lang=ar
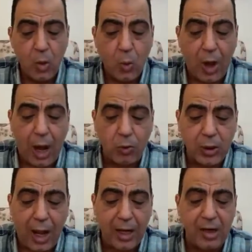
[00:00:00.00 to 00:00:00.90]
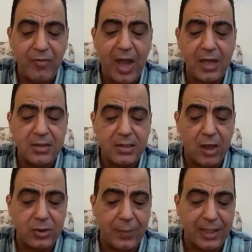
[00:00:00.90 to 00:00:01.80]
واوضح ان في اخر ست
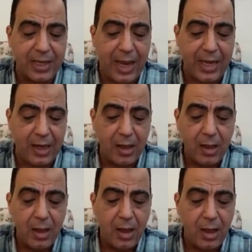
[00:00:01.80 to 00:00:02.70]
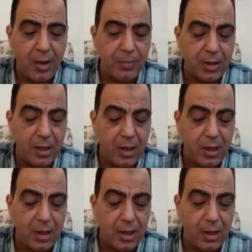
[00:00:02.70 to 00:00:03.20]
او سبع دقائق آه، من